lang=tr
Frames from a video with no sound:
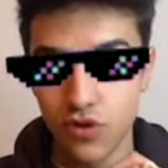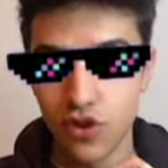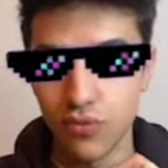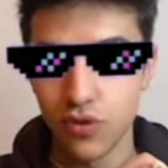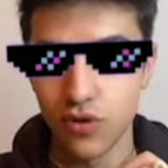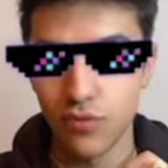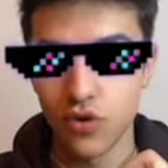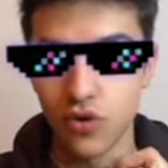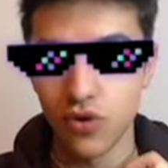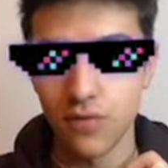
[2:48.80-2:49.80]
Çok mutluyum
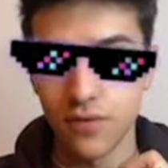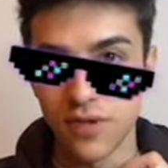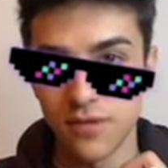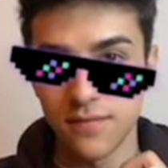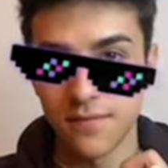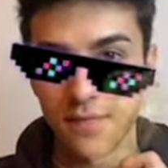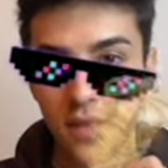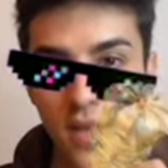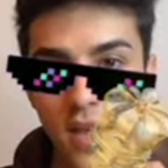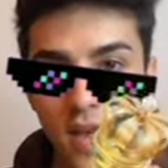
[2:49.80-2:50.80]
Kürt olduğum için.
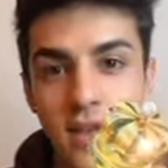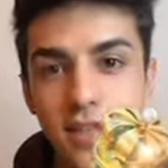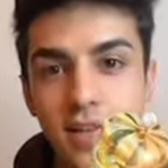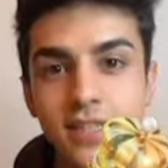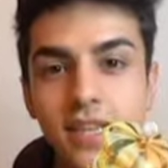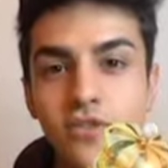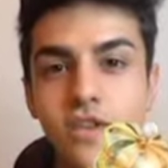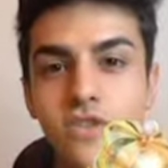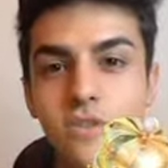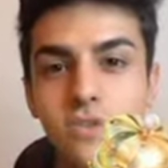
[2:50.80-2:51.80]

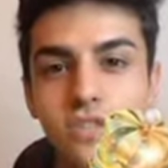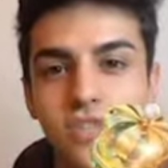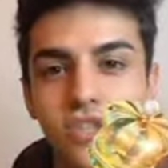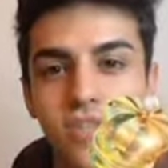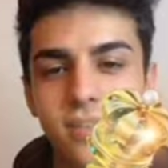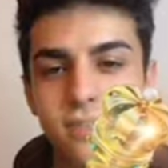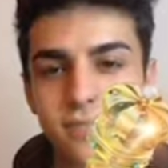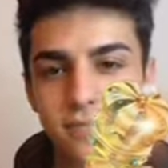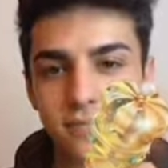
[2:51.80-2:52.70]
Teşekkür ediyorum gözlük için.